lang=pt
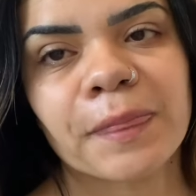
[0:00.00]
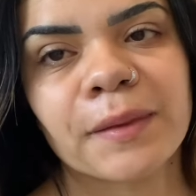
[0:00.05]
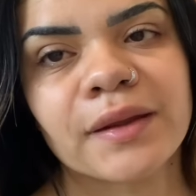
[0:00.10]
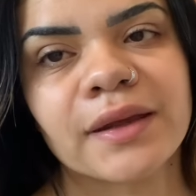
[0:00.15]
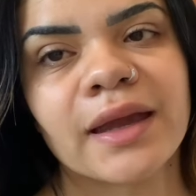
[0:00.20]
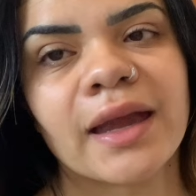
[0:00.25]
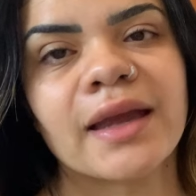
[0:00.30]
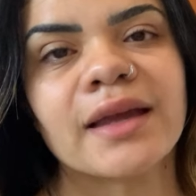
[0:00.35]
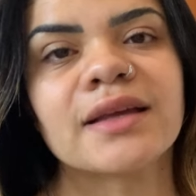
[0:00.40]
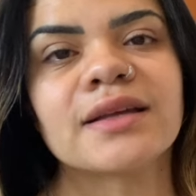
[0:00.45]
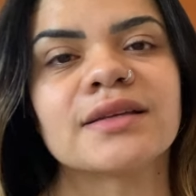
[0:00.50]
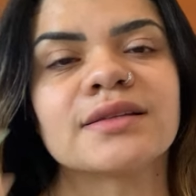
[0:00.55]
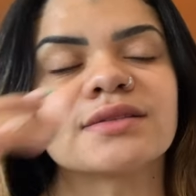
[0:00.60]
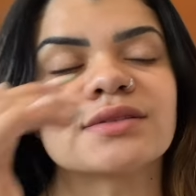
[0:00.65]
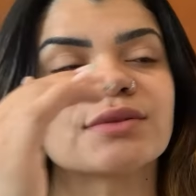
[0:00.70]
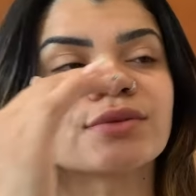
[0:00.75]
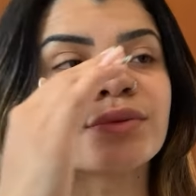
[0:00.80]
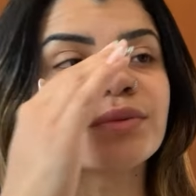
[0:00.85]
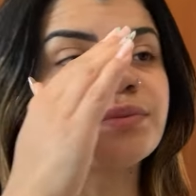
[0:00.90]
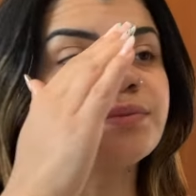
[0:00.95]
E é
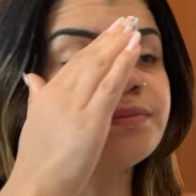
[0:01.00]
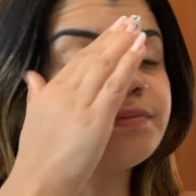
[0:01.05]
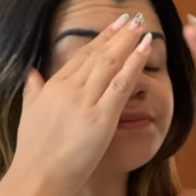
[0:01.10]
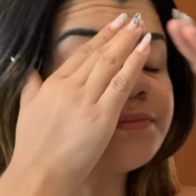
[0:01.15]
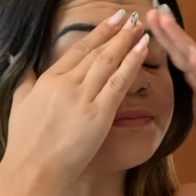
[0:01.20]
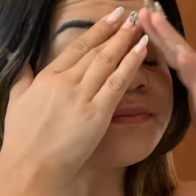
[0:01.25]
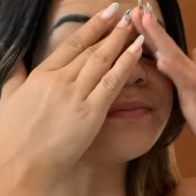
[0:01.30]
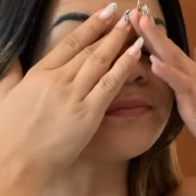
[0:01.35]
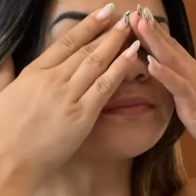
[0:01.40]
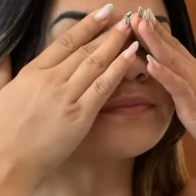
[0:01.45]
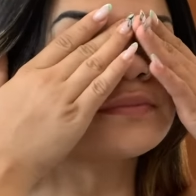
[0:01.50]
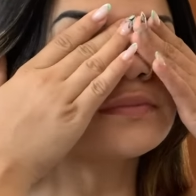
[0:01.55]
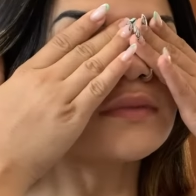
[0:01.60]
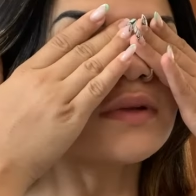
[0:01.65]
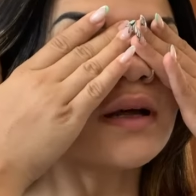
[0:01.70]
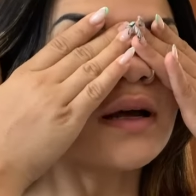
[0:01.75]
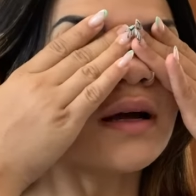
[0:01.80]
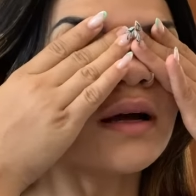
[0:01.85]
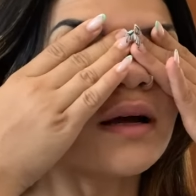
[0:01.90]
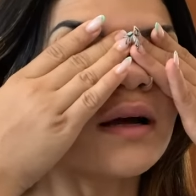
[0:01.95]
isso.
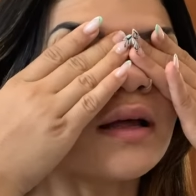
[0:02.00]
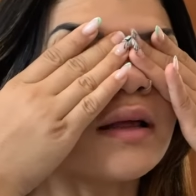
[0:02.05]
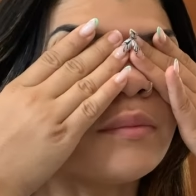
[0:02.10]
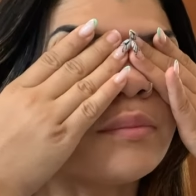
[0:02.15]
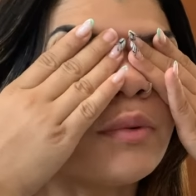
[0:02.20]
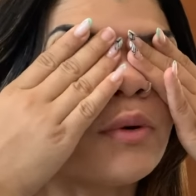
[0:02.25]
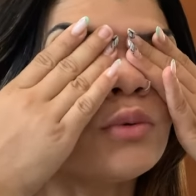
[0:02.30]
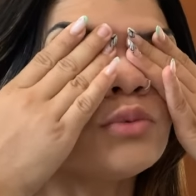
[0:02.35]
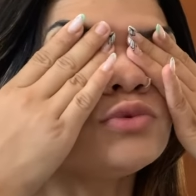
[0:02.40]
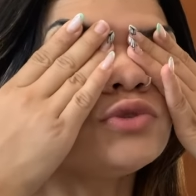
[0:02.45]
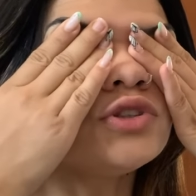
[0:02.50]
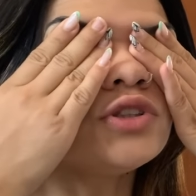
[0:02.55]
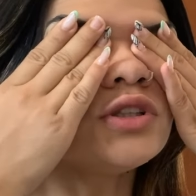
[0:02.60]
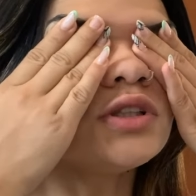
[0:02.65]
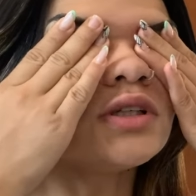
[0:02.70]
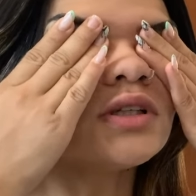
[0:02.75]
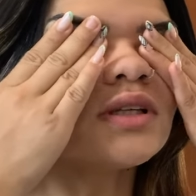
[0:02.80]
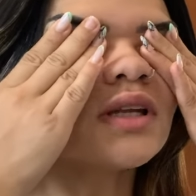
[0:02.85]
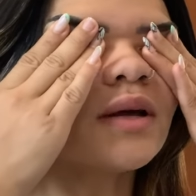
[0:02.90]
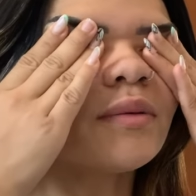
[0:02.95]
Ai, bom
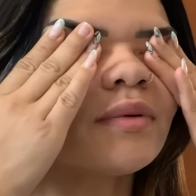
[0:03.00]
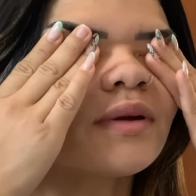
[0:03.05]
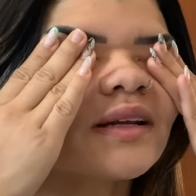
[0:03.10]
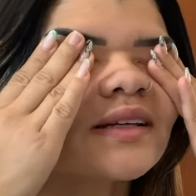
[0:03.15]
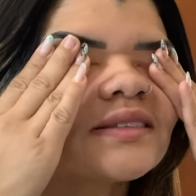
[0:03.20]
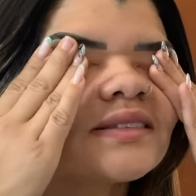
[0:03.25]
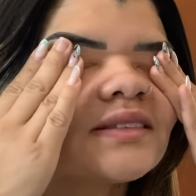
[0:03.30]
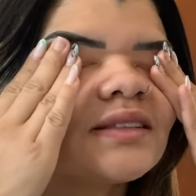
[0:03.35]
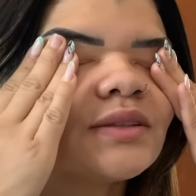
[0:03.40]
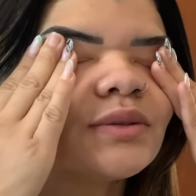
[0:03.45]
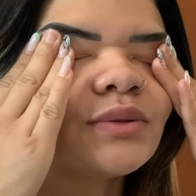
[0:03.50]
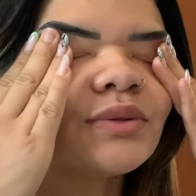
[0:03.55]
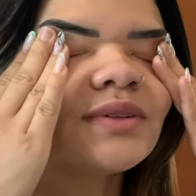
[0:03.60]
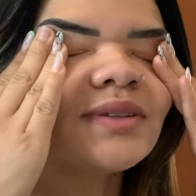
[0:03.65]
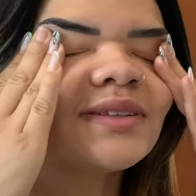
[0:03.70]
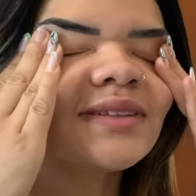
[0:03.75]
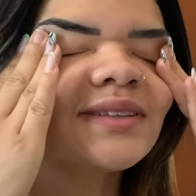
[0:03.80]
dia, né, Brasil?